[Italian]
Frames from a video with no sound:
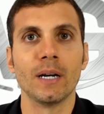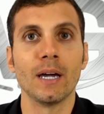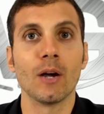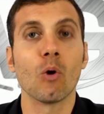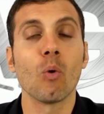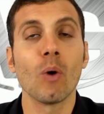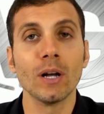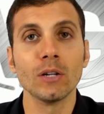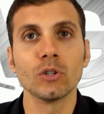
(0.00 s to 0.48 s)
e
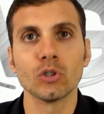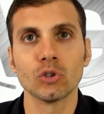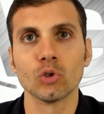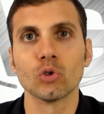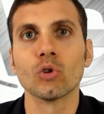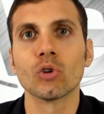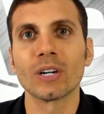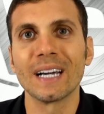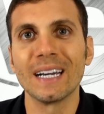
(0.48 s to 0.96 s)
quanto
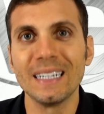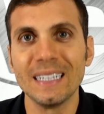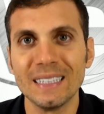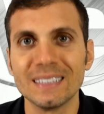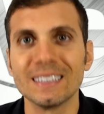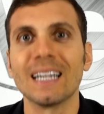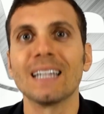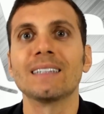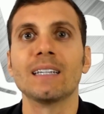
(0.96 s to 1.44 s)
sono
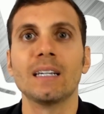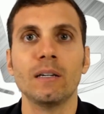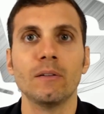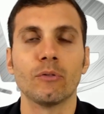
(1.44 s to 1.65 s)
organizzate le